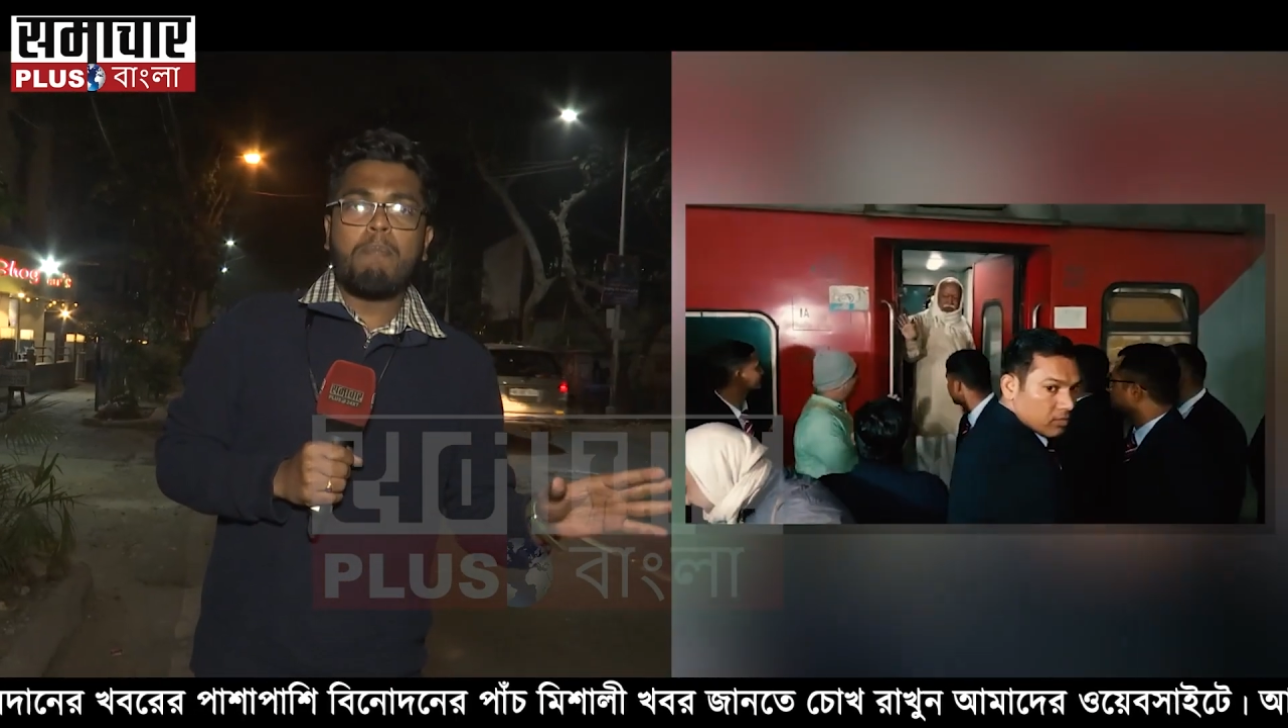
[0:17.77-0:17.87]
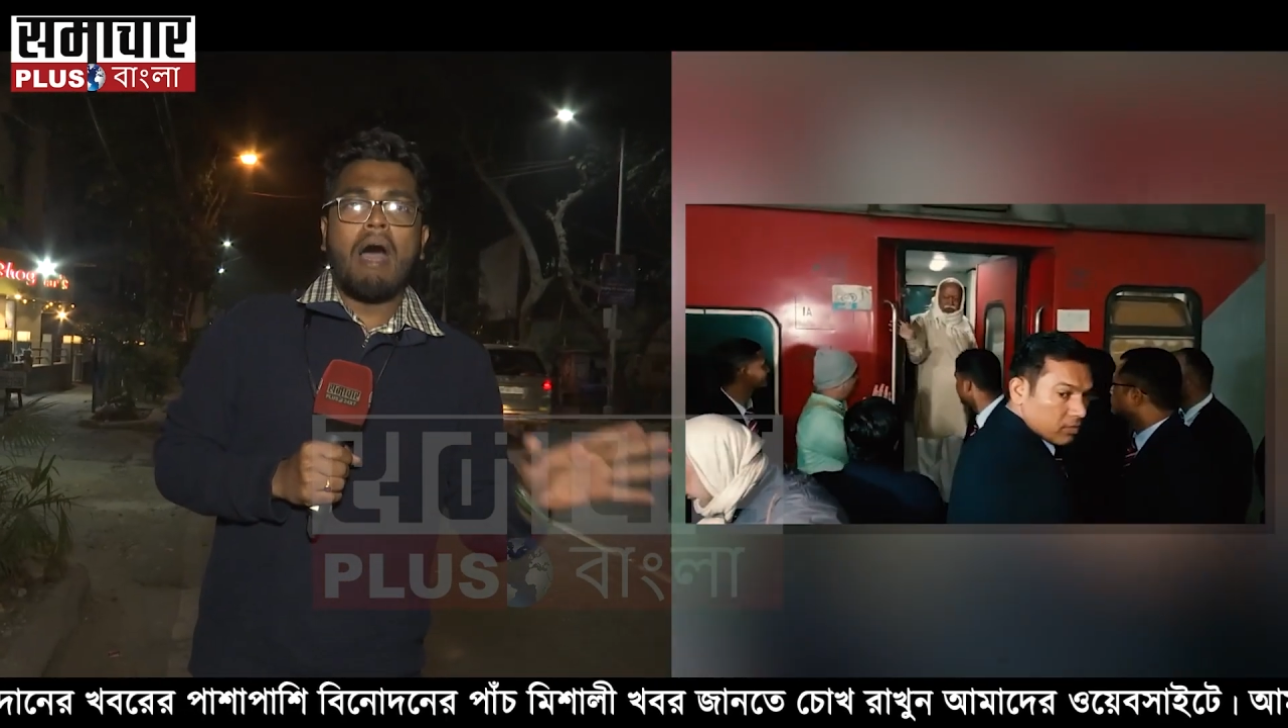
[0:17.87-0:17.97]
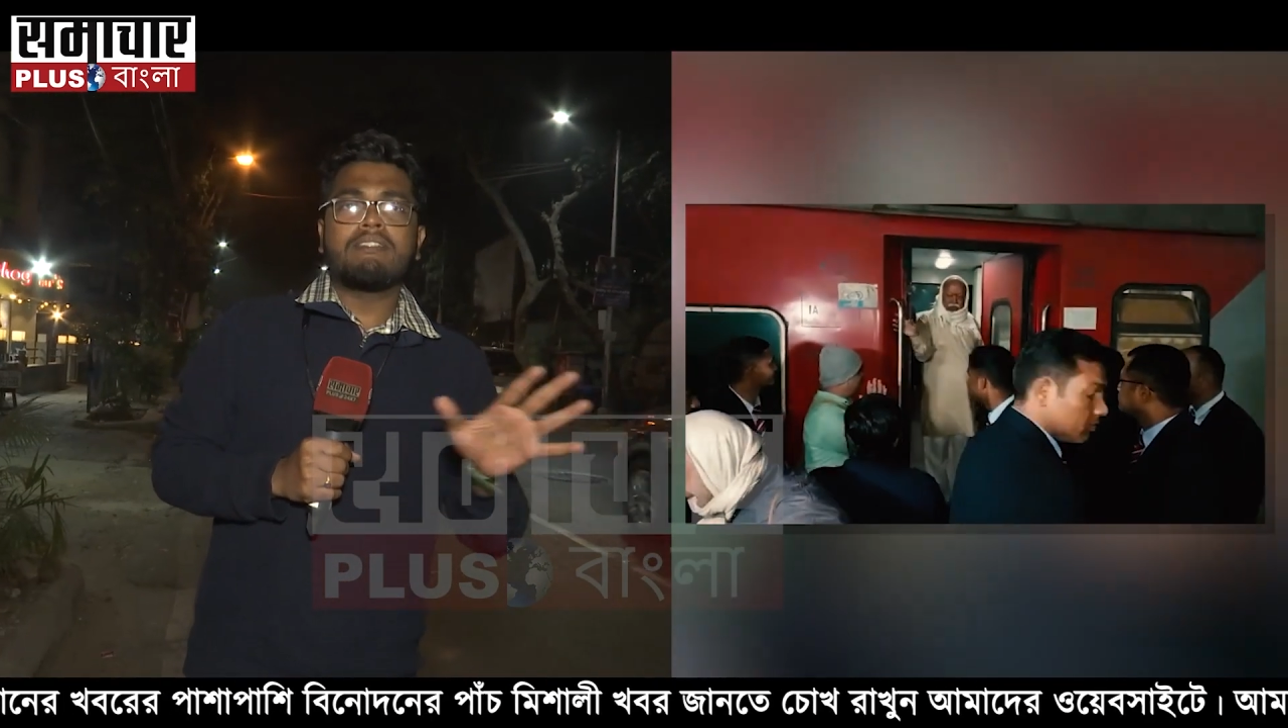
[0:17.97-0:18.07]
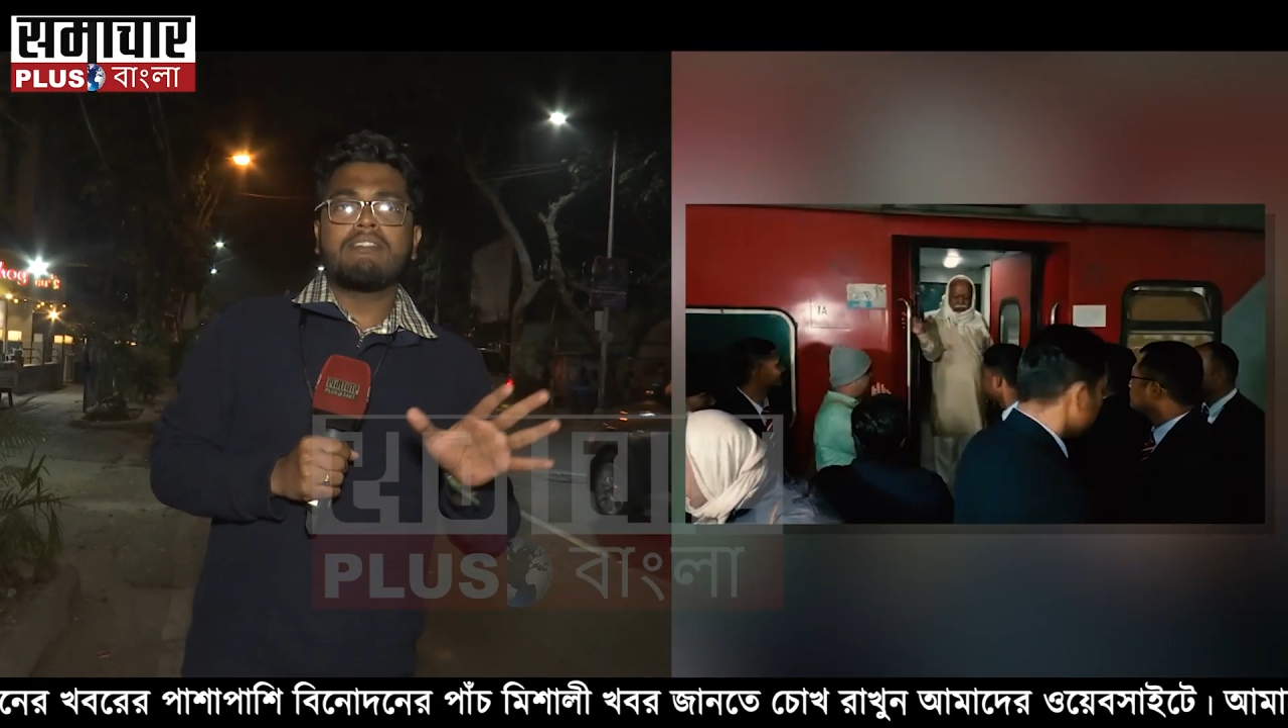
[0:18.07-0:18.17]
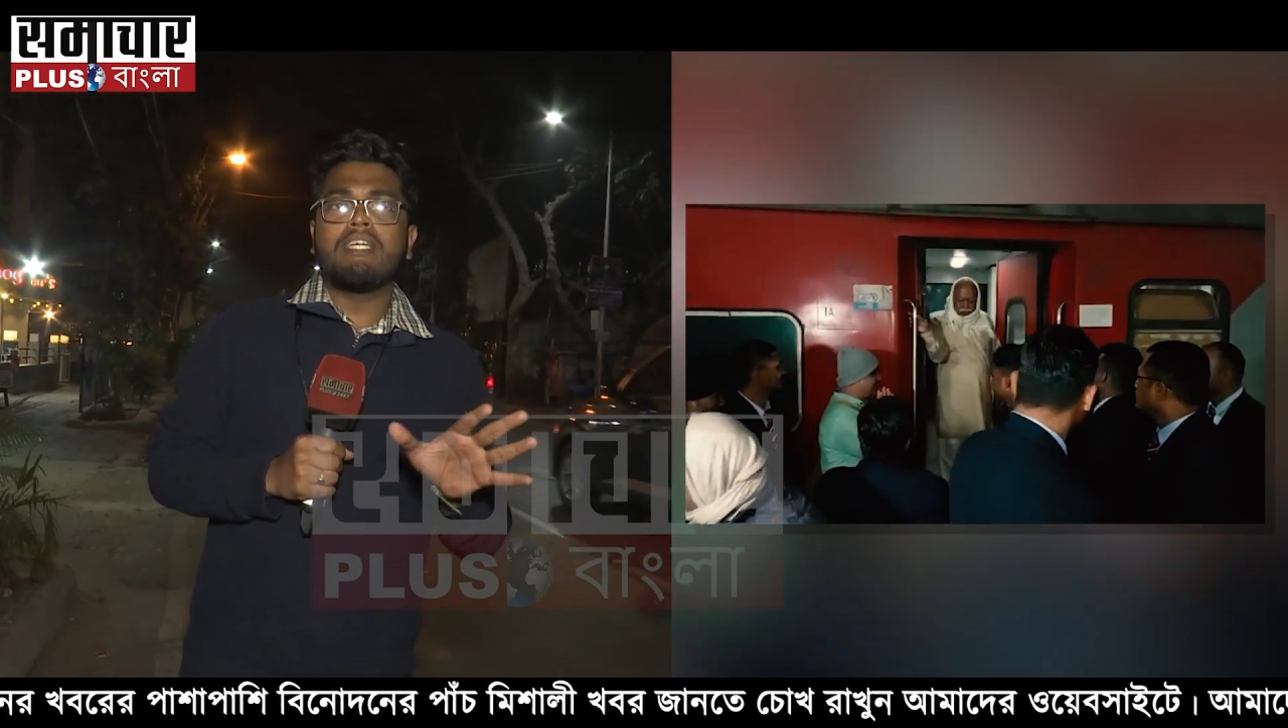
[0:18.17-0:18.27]

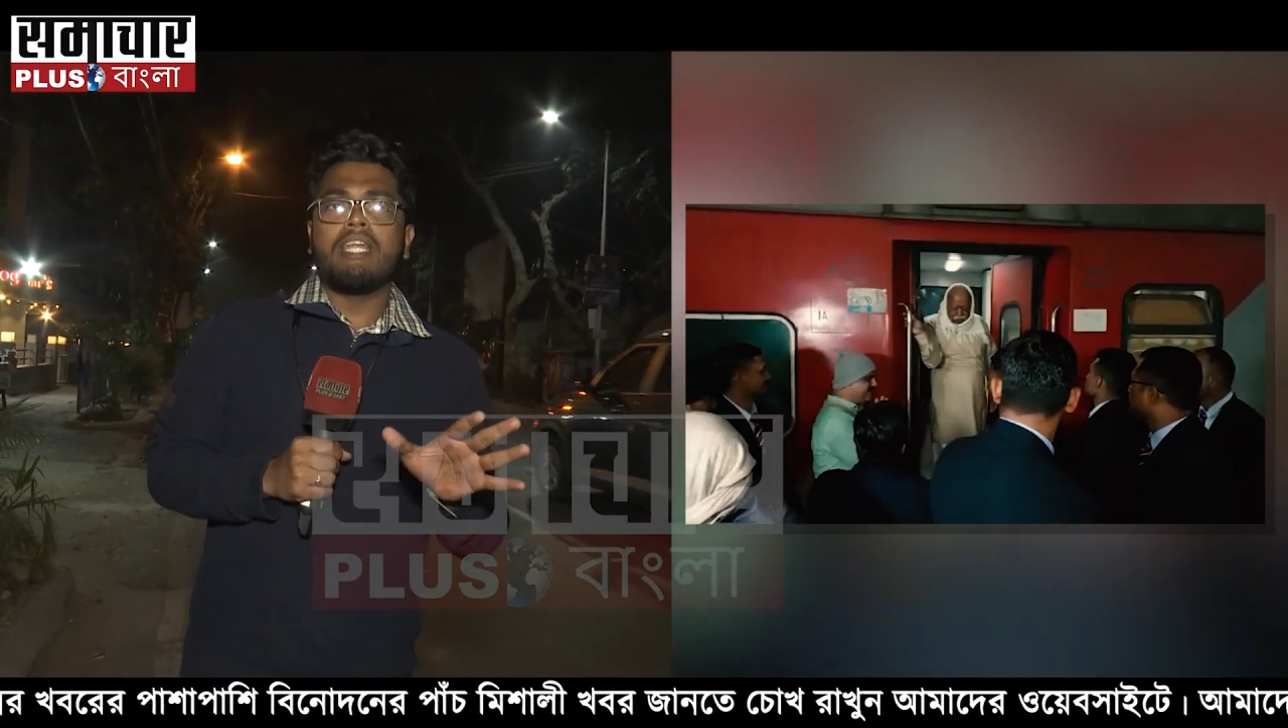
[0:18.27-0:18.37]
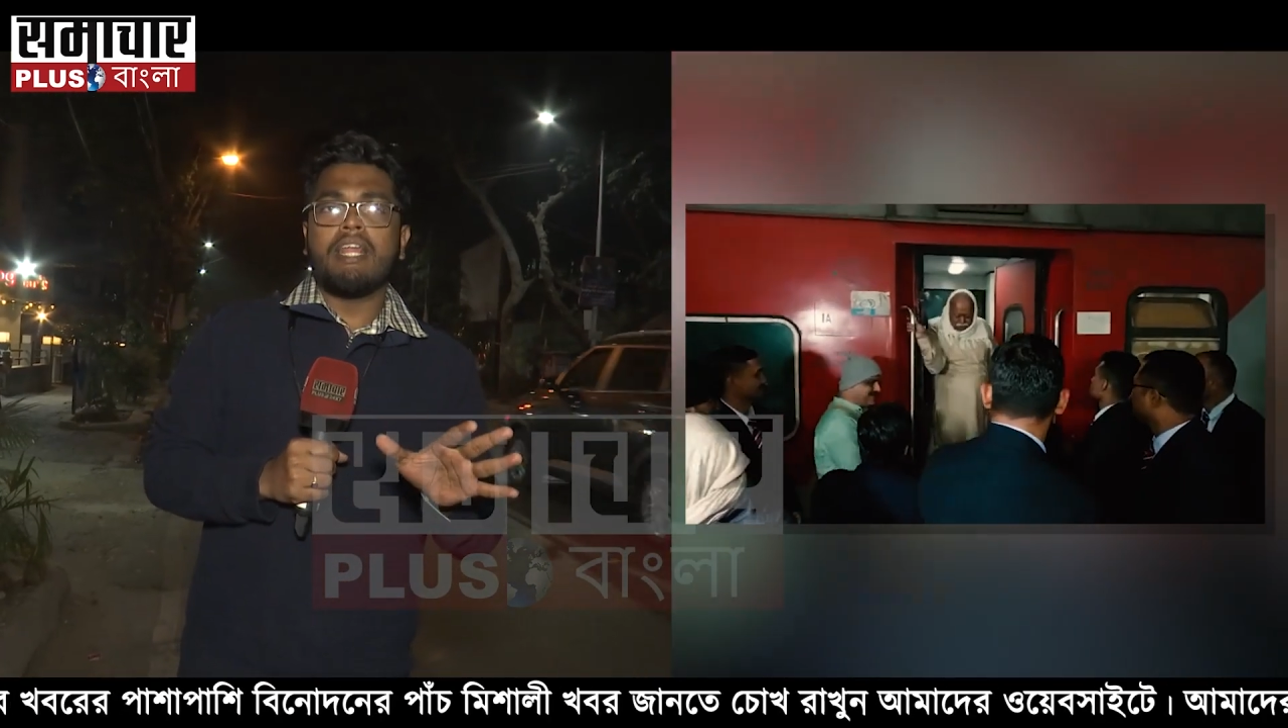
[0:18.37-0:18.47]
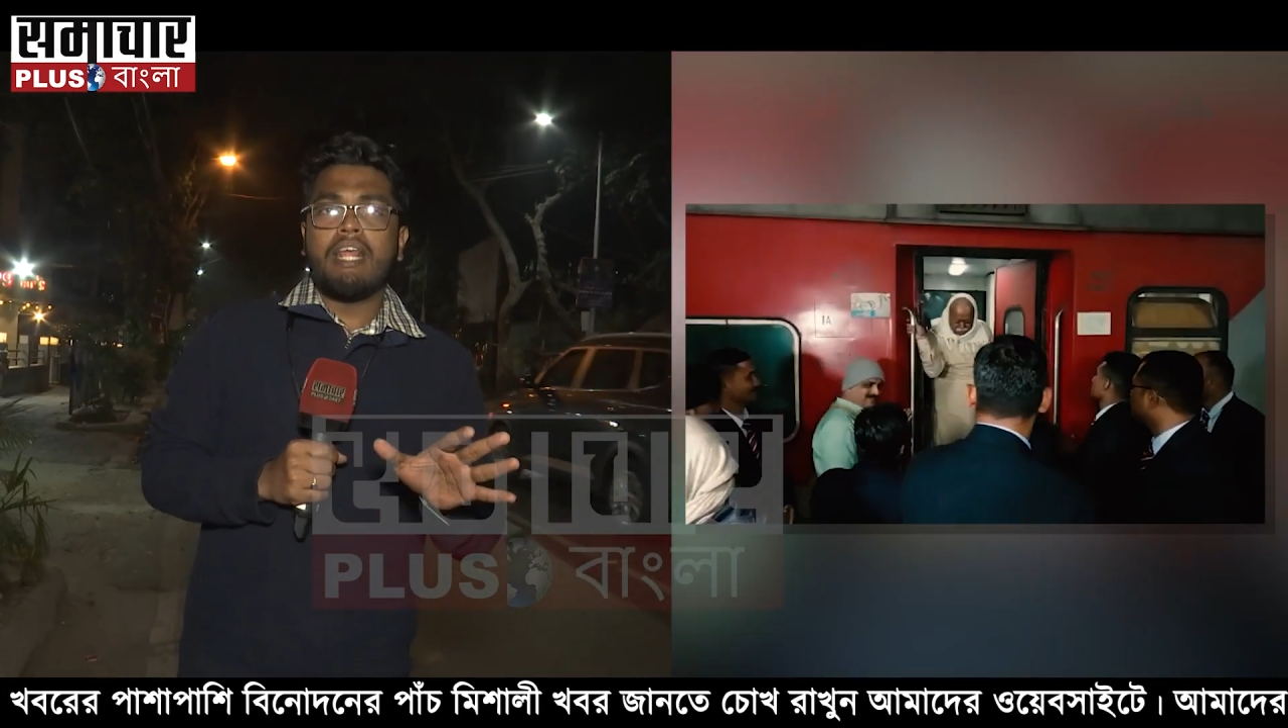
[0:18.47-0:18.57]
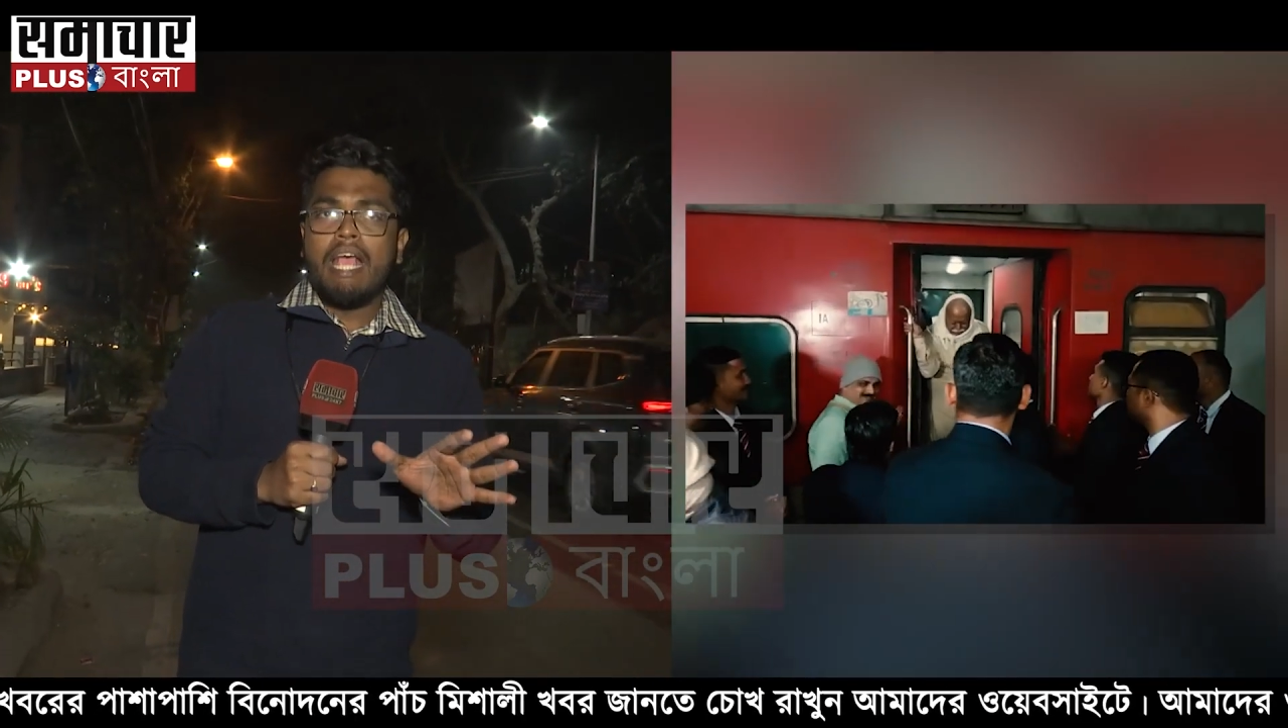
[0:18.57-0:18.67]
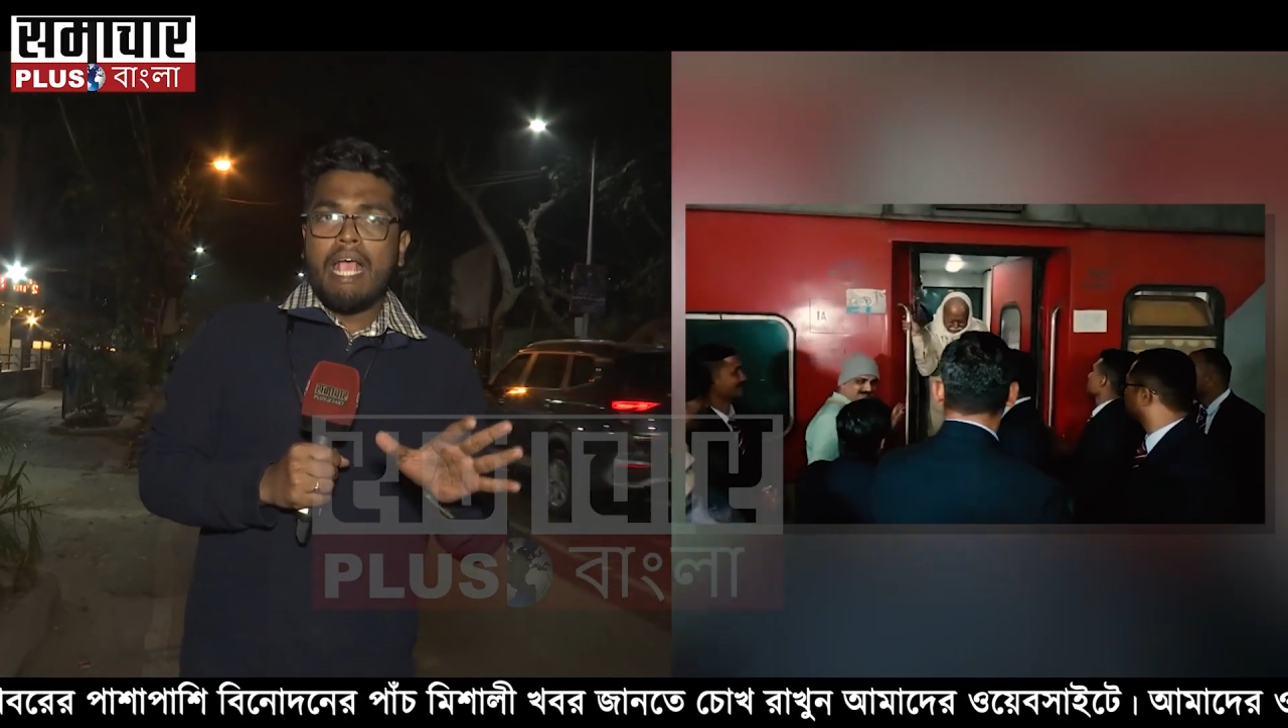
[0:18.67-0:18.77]
পাঁচ দিনের